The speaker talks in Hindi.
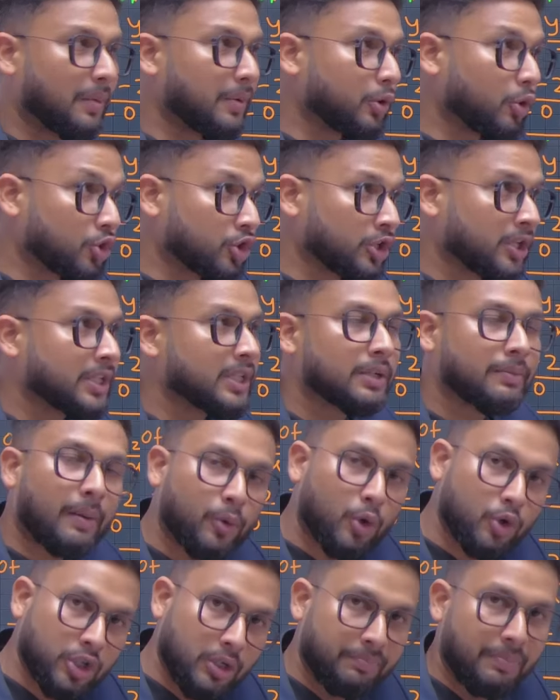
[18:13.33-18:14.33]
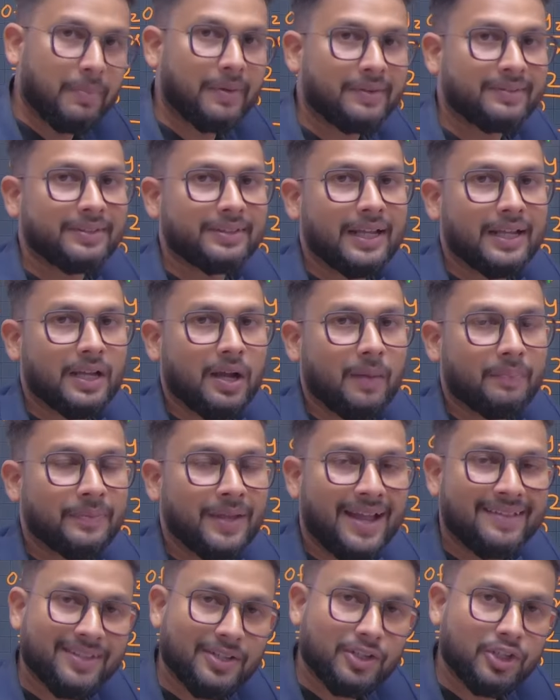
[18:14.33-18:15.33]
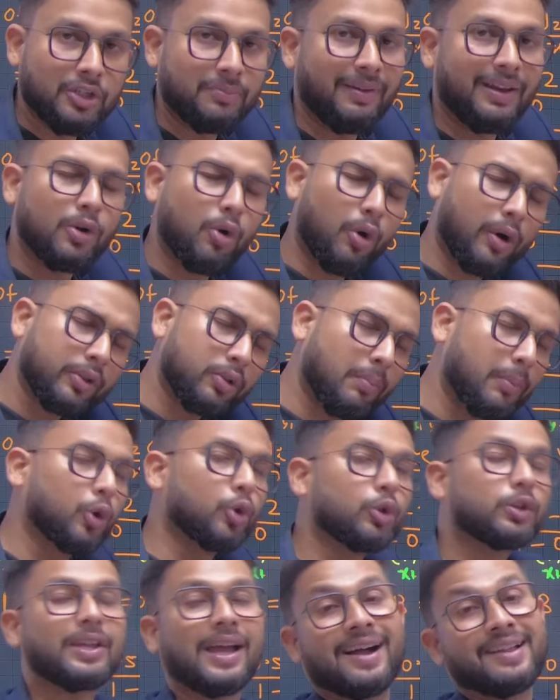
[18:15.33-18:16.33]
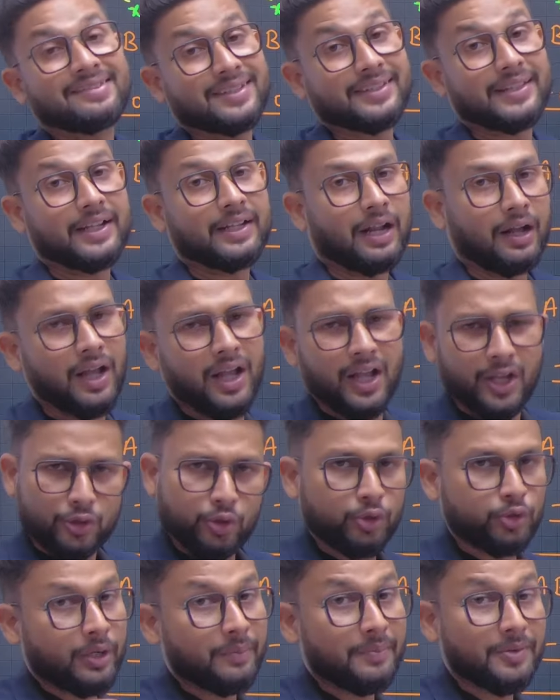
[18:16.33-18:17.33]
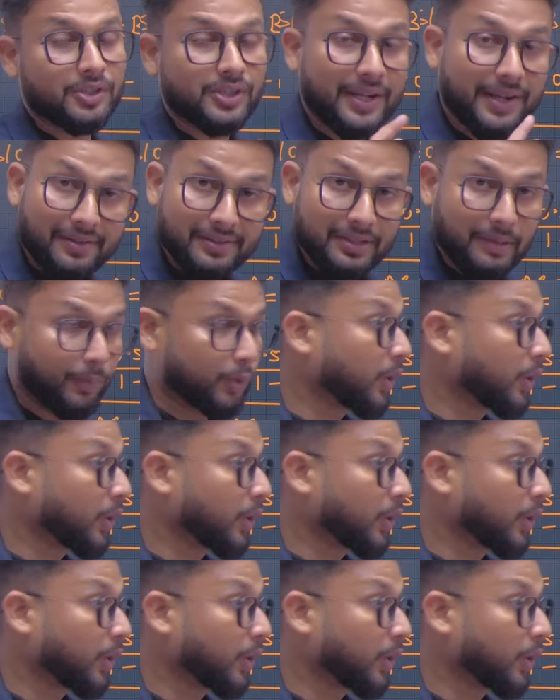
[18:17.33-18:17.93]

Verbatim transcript: कभी क्वेश्चन जब आप क्वेश्चन पेपर से देख के अपने आंसर शीट में लिखोगे तो बिल्कुल ध्यान से देखना छोटी छोटी मिस्टेक की वजह से